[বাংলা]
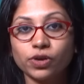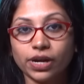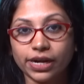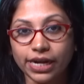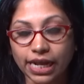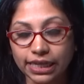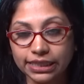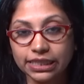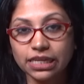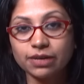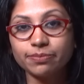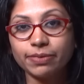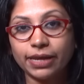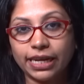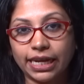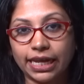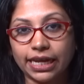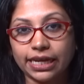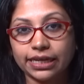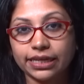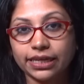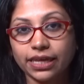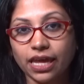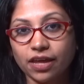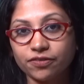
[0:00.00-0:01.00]
রাতের বেলা
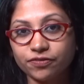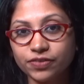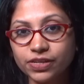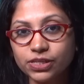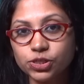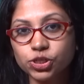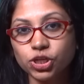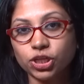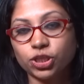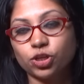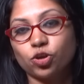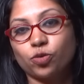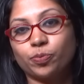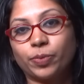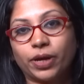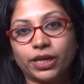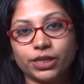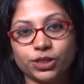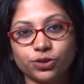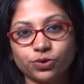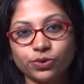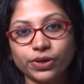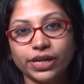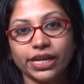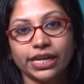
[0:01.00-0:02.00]
ক্যাফিন জাতীয়
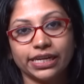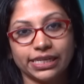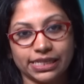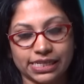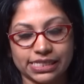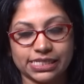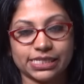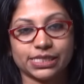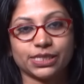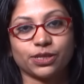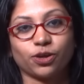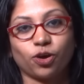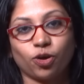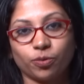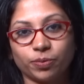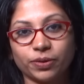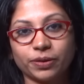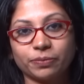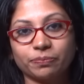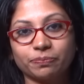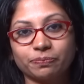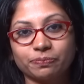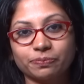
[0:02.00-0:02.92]
পানীয় এড়িয়ে যেতে হবে